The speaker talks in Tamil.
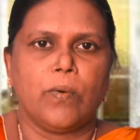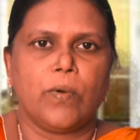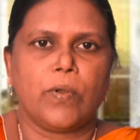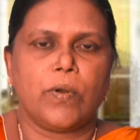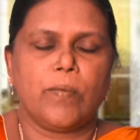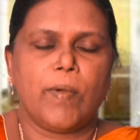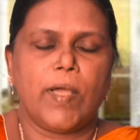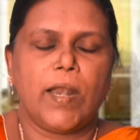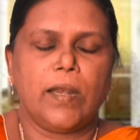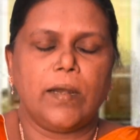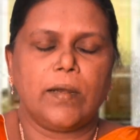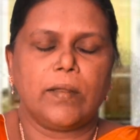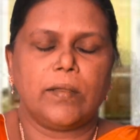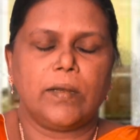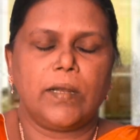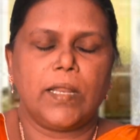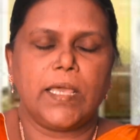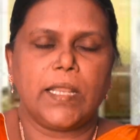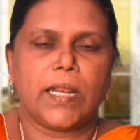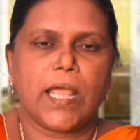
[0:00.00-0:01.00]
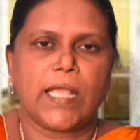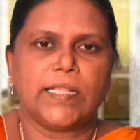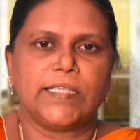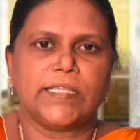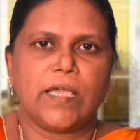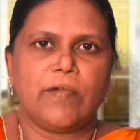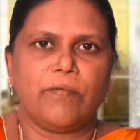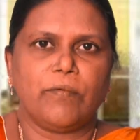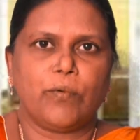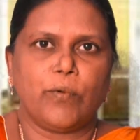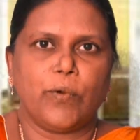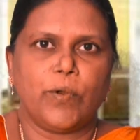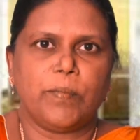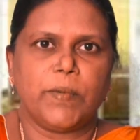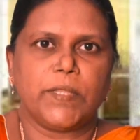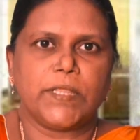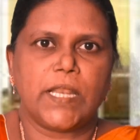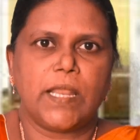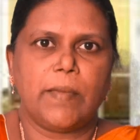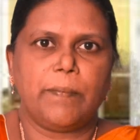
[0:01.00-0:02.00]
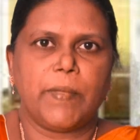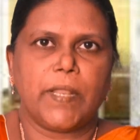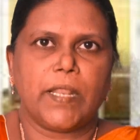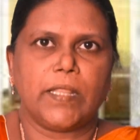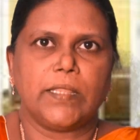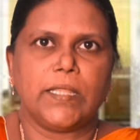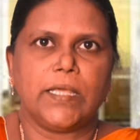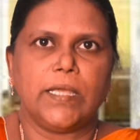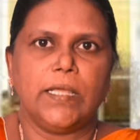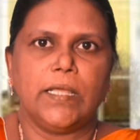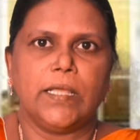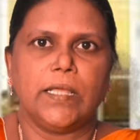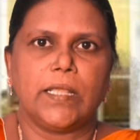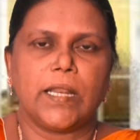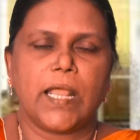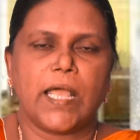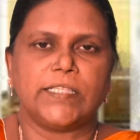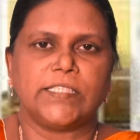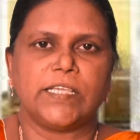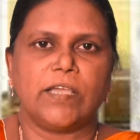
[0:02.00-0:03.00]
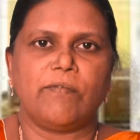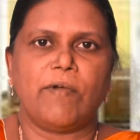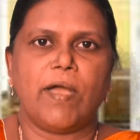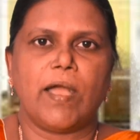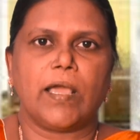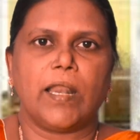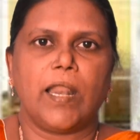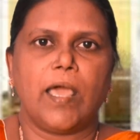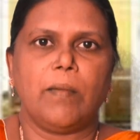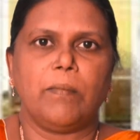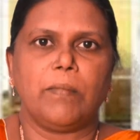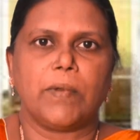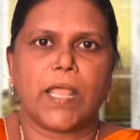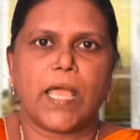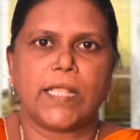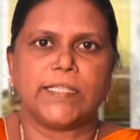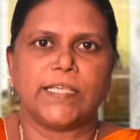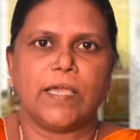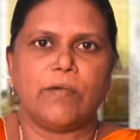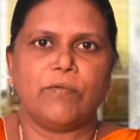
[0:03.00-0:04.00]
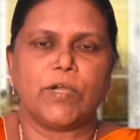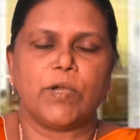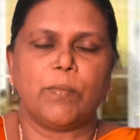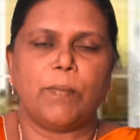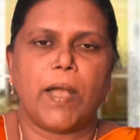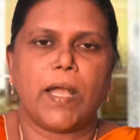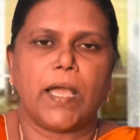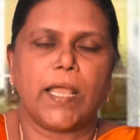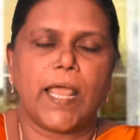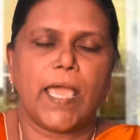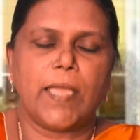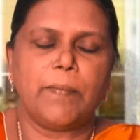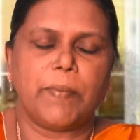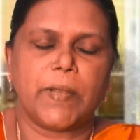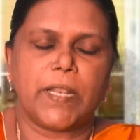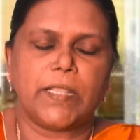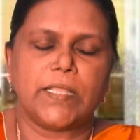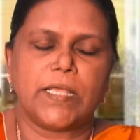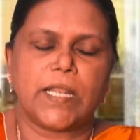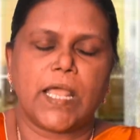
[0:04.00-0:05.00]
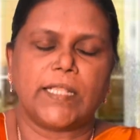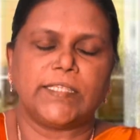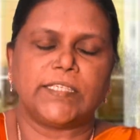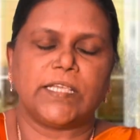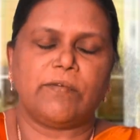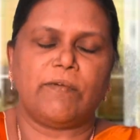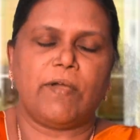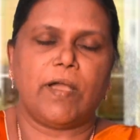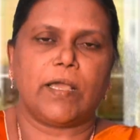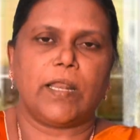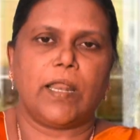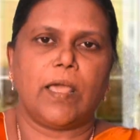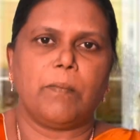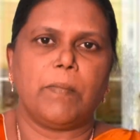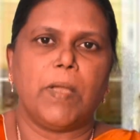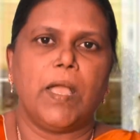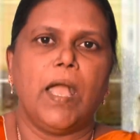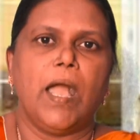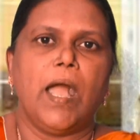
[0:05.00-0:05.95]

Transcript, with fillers: ஒருவரை ராஜா குடும்பத்தில் பிறந்து ராஜாவாகலாம் ராஜாவுக்கு மகனாய் பிறந்த ராஜாவாகலாம்